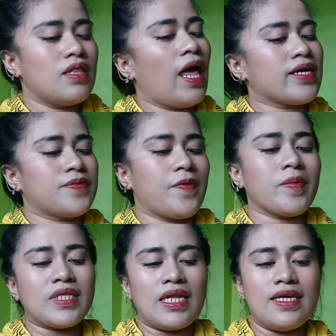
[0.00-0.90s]
Next,
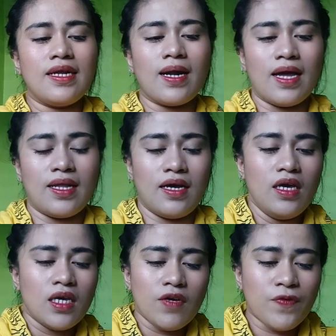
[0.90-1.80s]
from Catalina Rada.
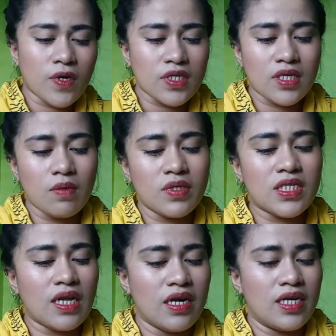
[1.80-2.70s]
If you caught
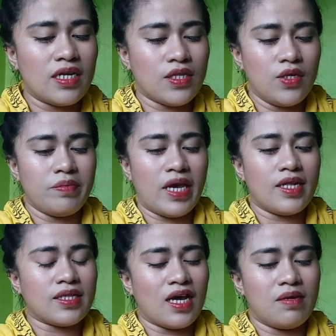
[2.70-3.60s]
someone staring at you
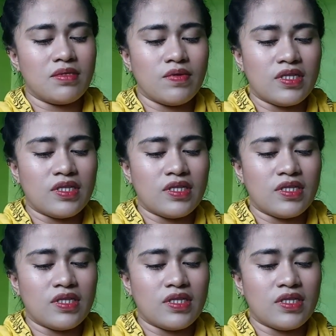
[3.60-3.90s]
many times,